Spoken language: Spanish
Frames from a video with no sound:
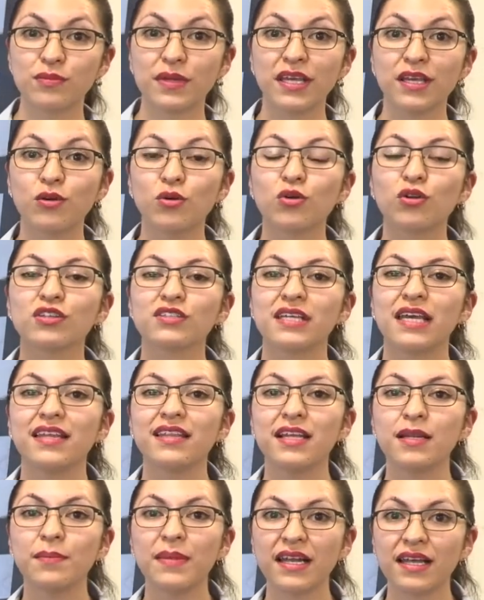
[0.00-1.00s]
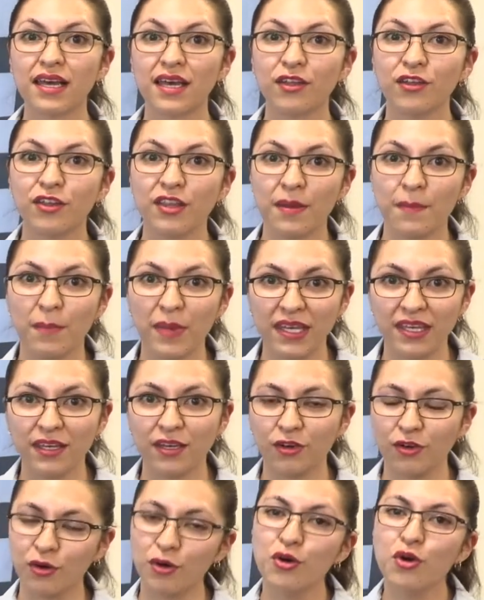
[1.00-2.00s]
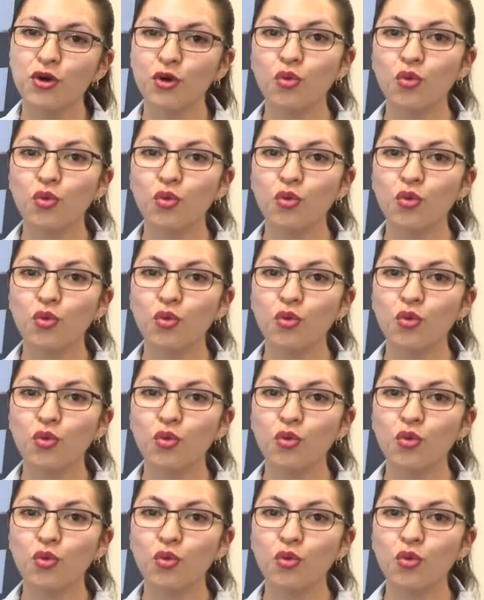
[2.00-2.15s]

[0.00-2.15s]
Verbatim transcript: vehículos en el mercado de México,